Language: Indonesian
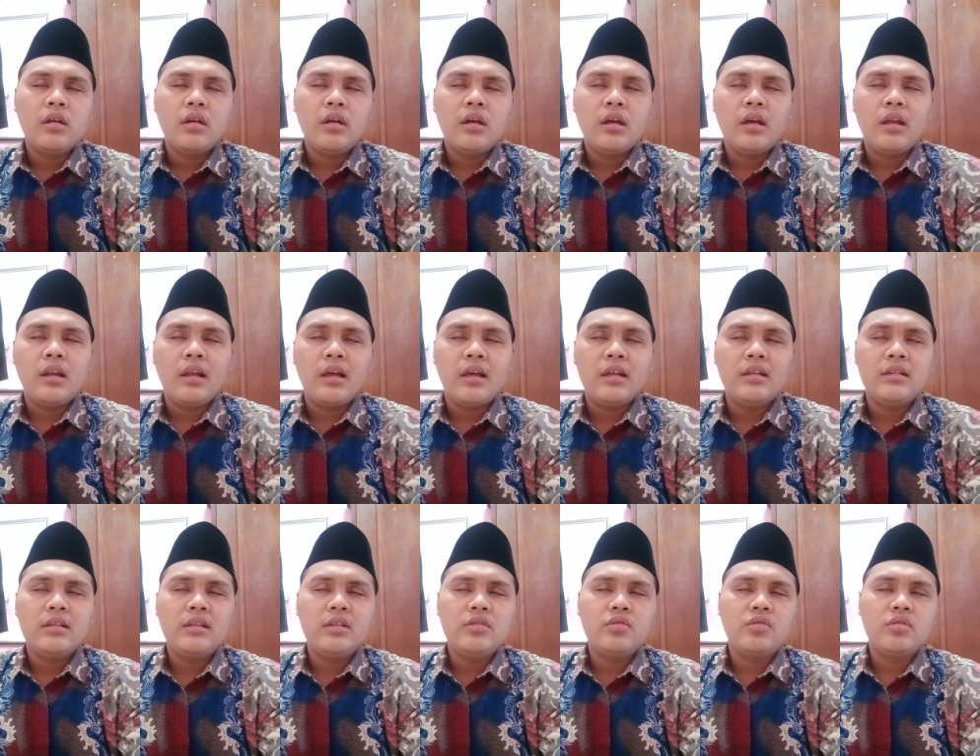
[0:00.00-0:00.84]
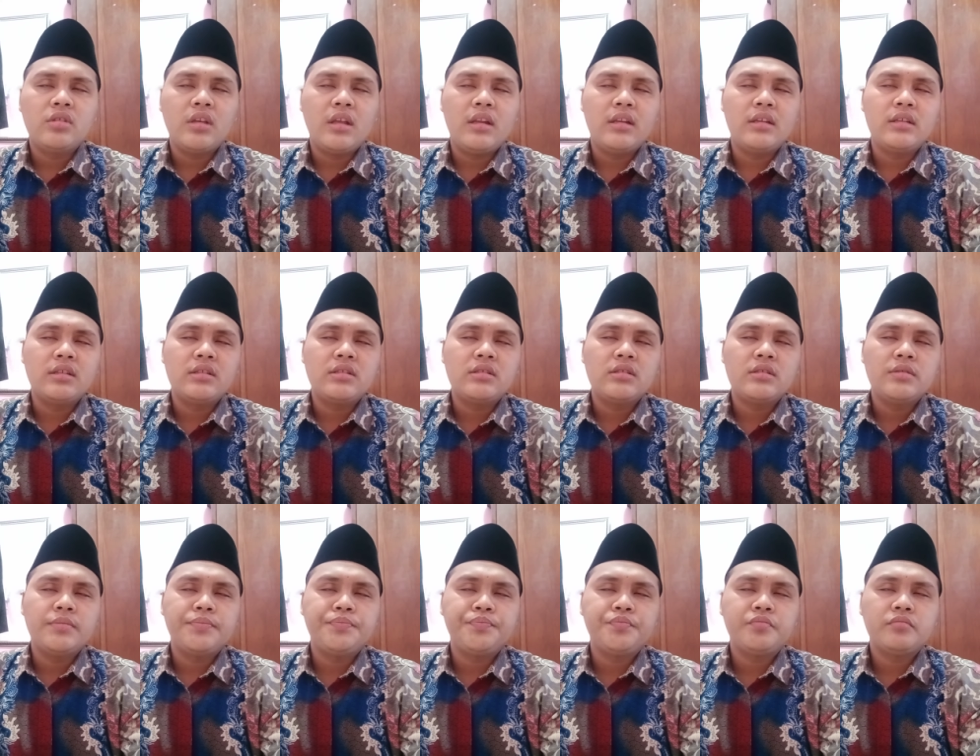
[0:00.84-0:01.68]
Al-Hadis
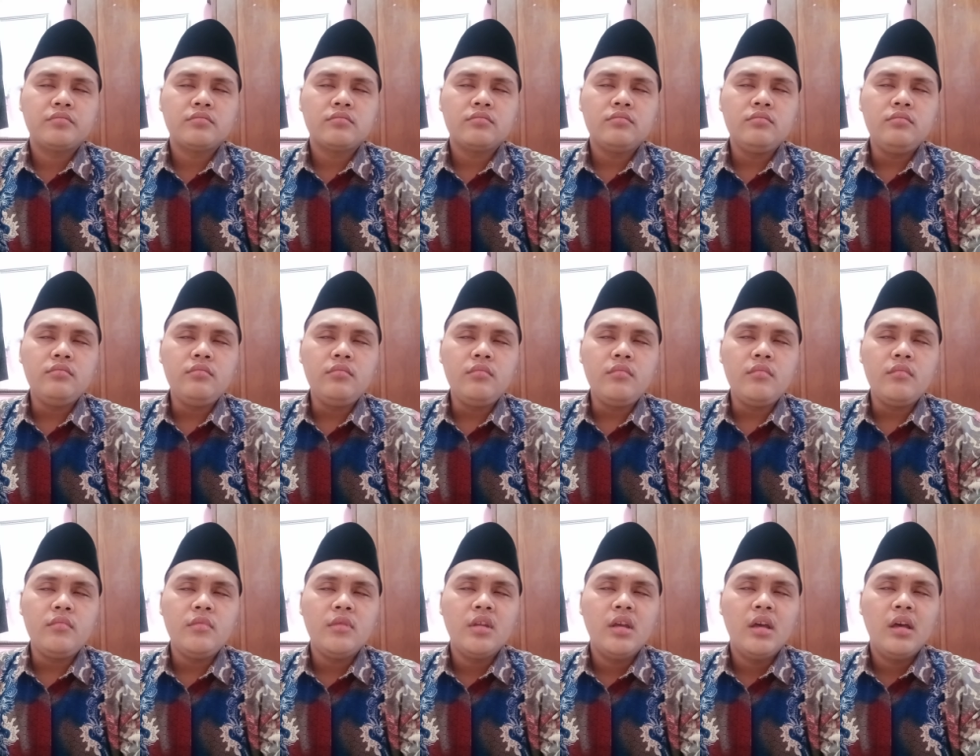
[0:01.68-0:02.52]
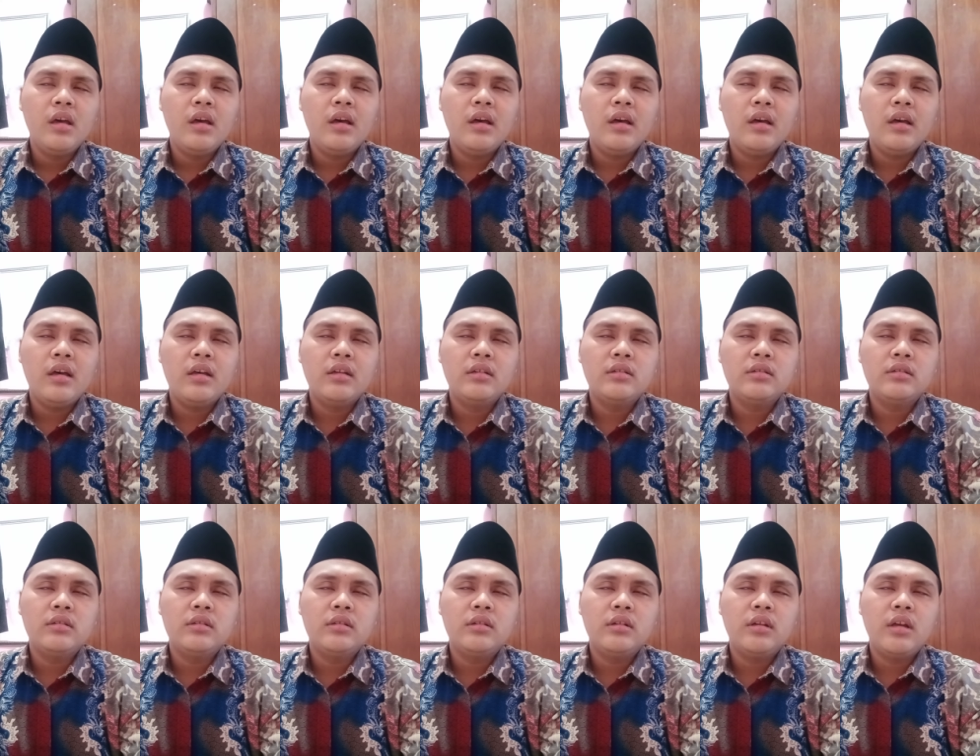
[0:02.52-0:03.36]
Salis
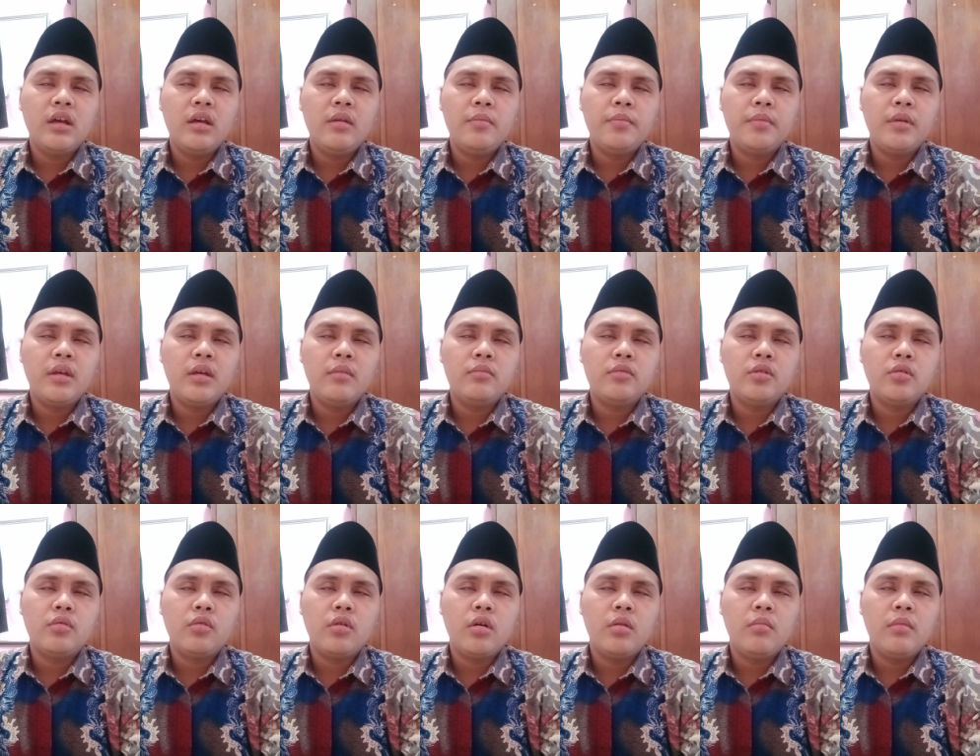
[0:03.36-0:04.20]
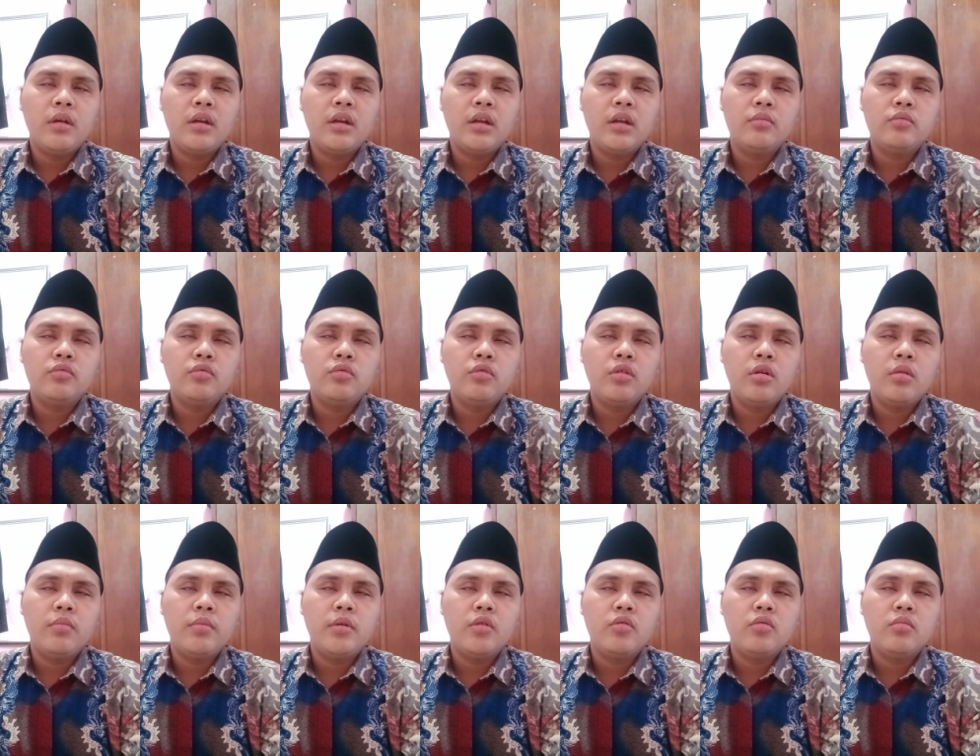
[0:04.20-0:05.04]
an Abi Abdurrahman Abdullah
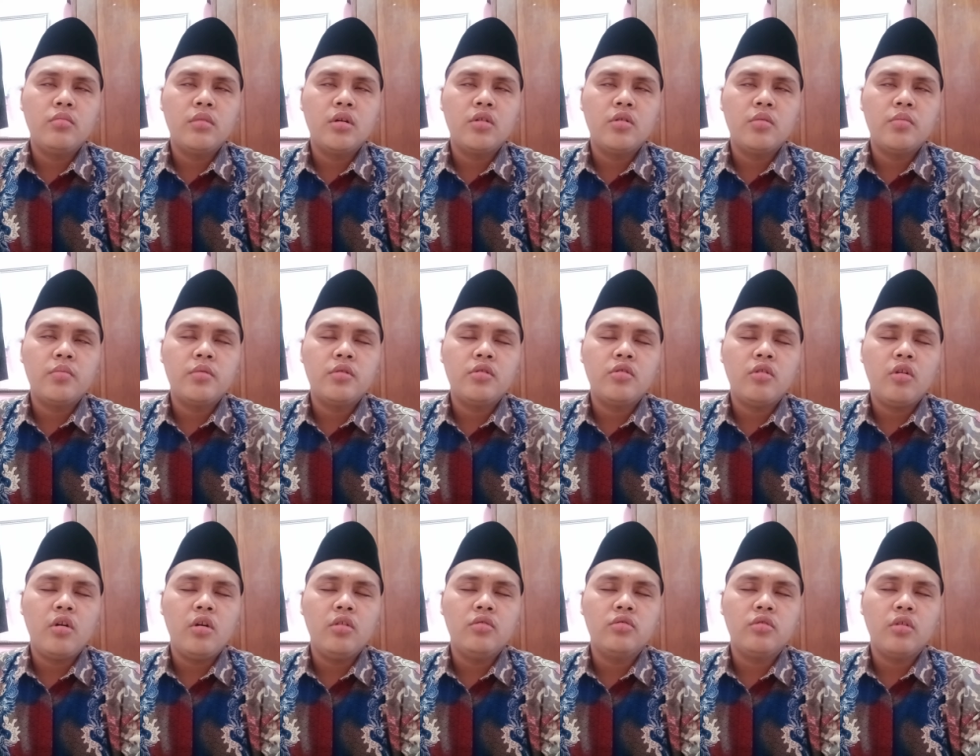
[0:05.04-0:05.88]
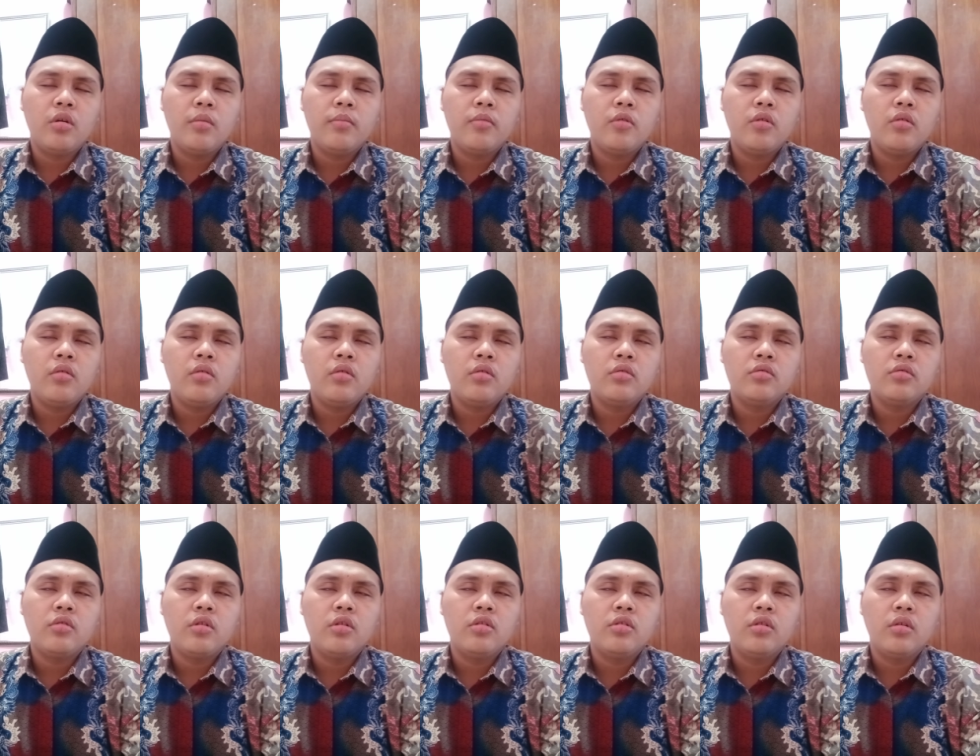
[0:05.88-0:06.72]
bin Umar bin Khattab
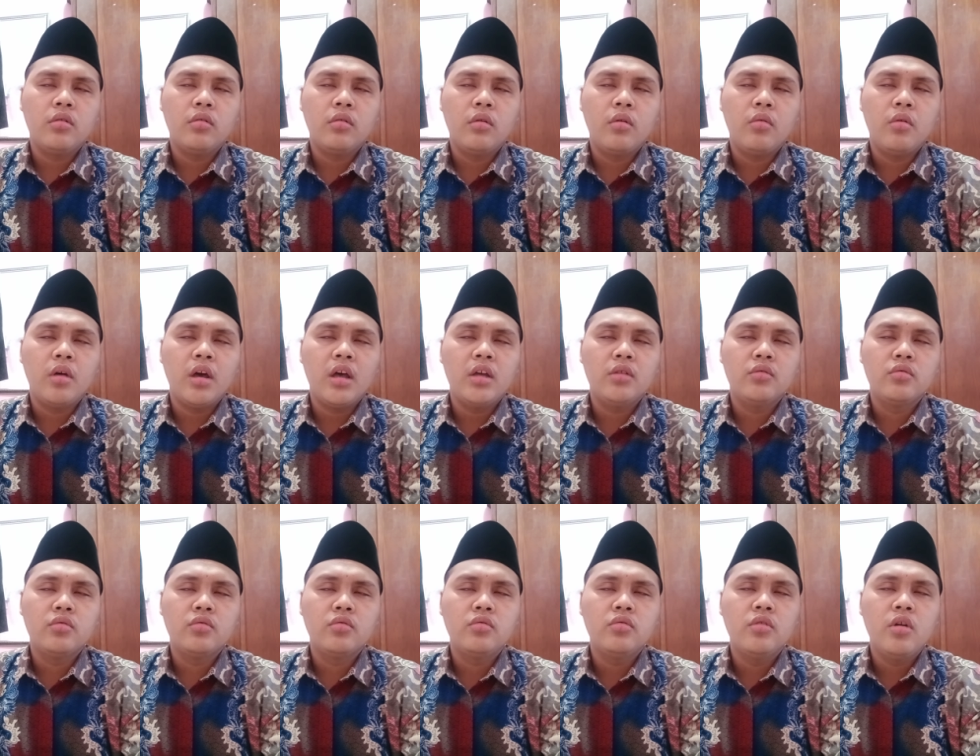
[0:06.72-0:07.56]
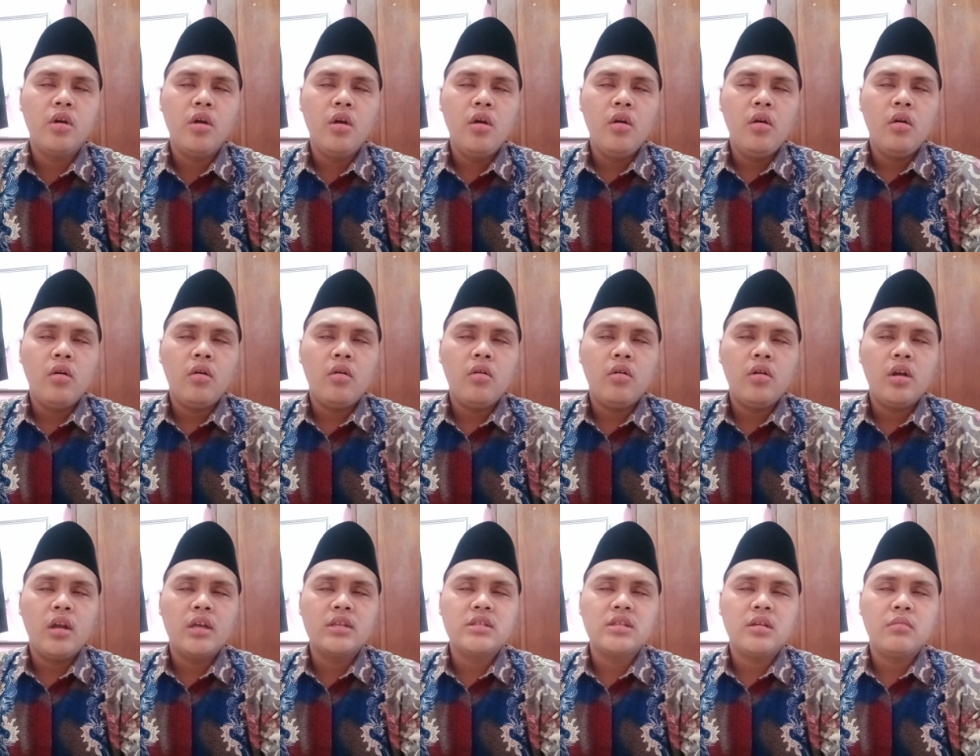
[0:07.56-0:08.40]
radhiyallahu anhu
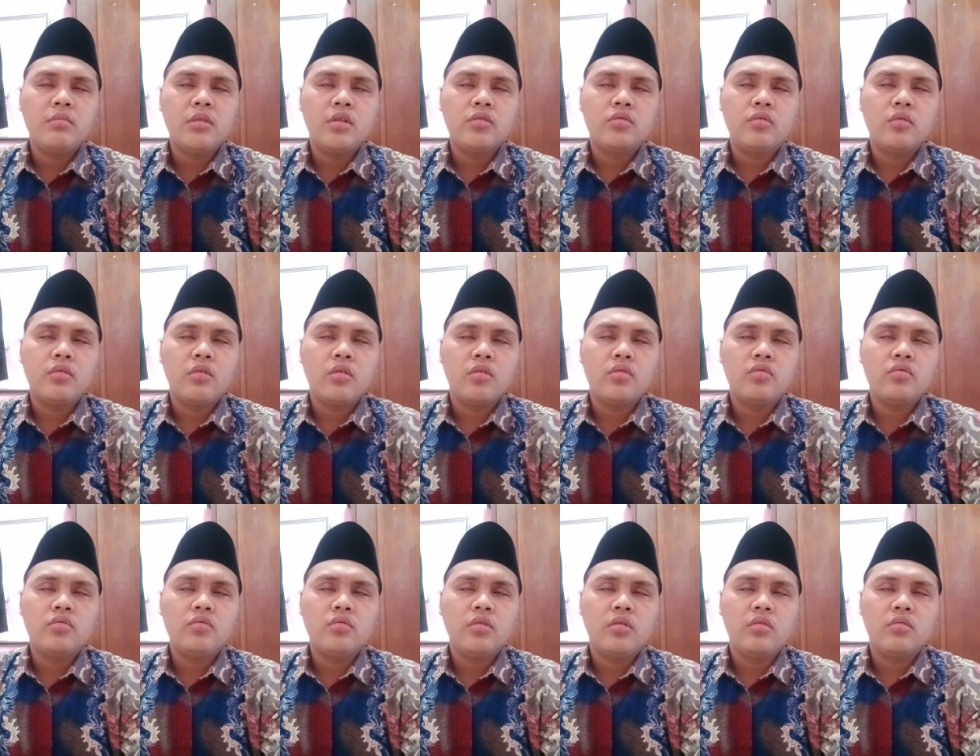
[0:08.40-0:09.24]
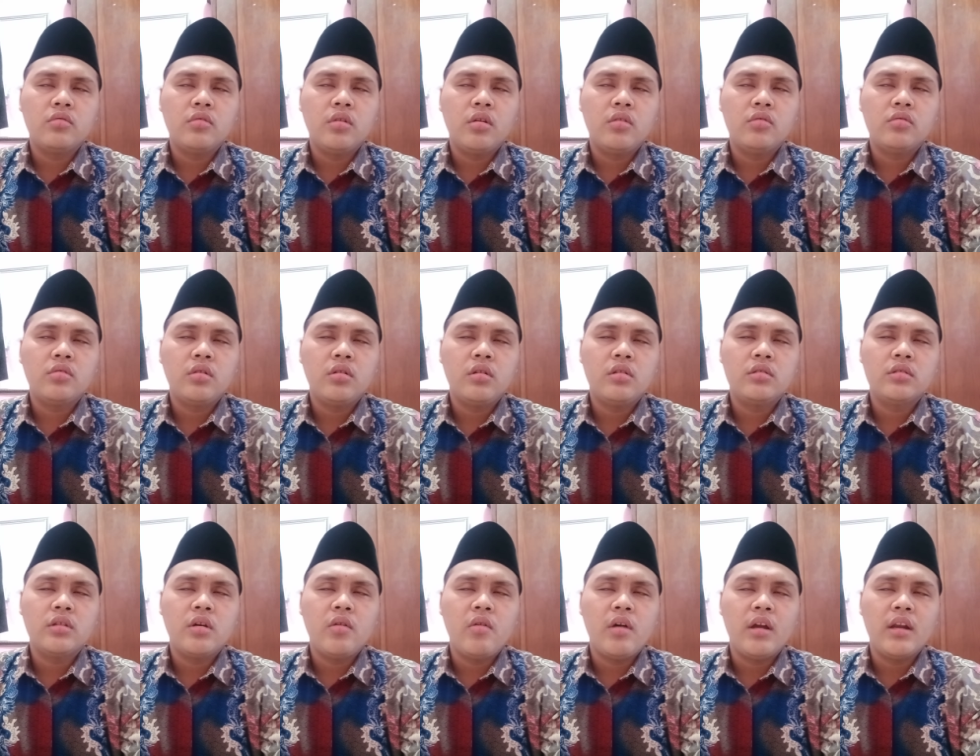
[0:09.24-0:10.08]
qala sami'tu Rasulullah
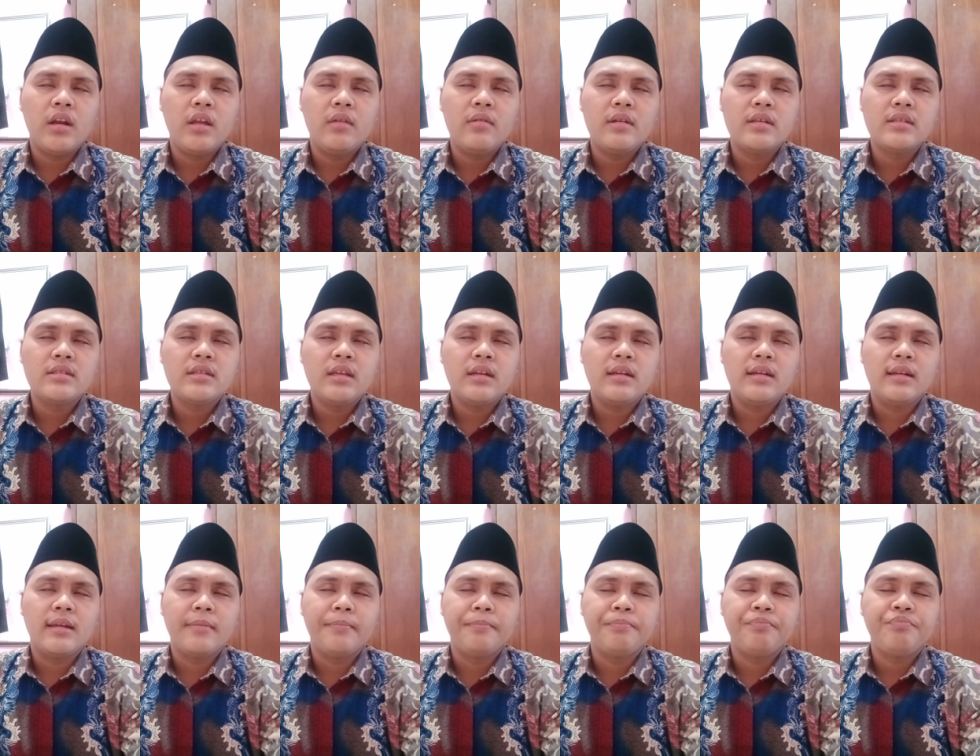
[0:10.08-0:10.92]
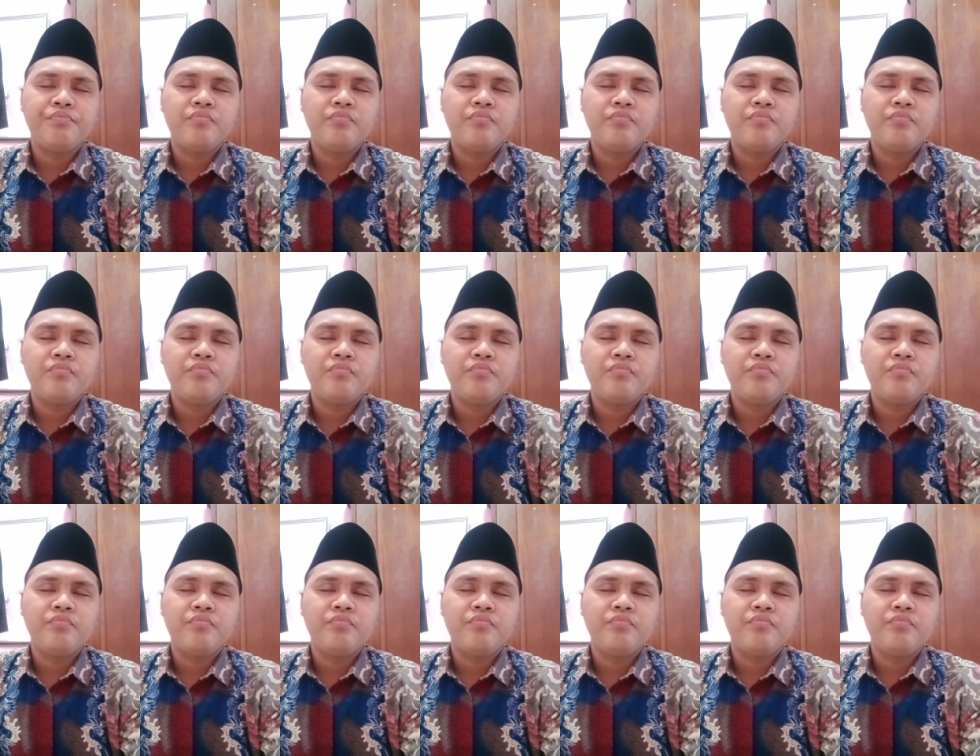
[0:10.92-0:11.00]
sallallahu alaihi wasallam